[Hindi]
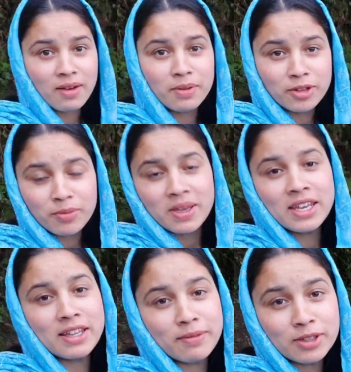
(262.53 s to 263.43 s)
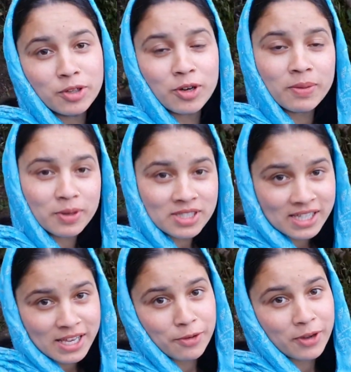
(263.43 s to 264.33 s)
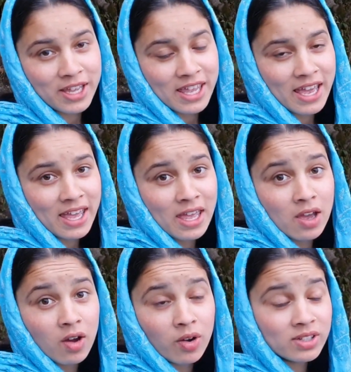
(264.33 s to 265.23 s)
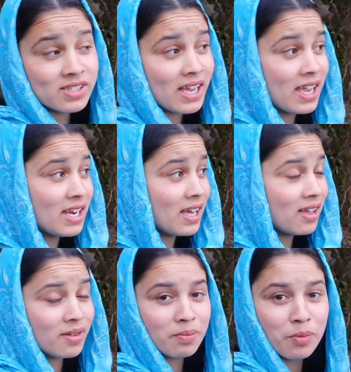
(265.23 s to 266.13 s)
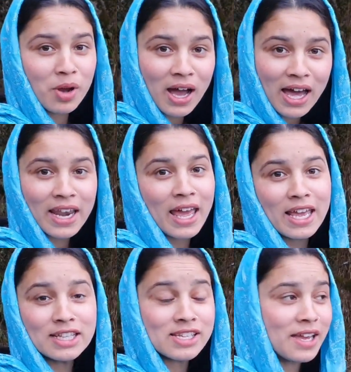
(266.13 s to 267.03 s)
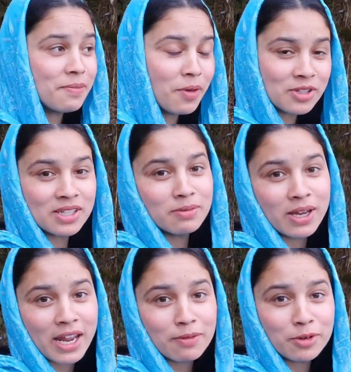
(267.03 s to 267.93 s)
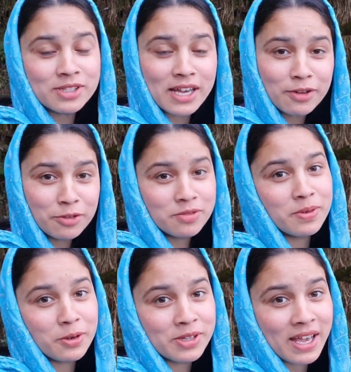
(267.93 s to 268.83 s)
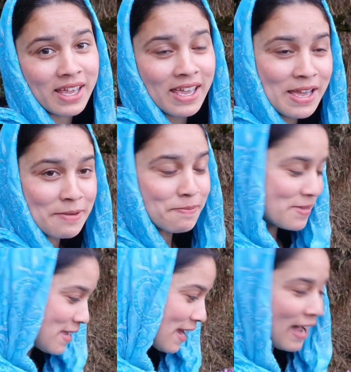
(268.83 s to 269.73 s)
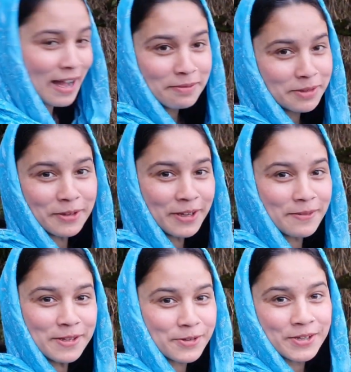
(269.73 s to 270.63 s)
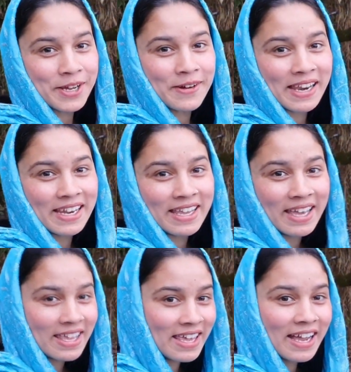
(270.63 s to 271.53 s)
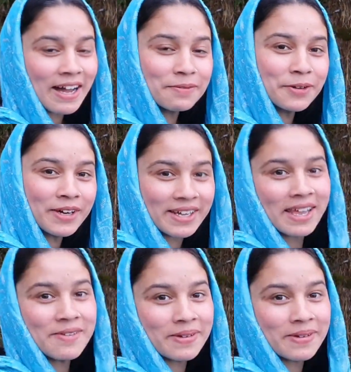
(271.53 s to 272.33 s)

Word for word: अभी तो मेरी तबीयत थोड़ा बहुत सही हो गई है और चाहे ना बुखार आए चाहे मौसम खराब हो चाहे कुछ भी हो जाए ये काम तो कभी छूटने वाला नहीं है ये काम तो करना ही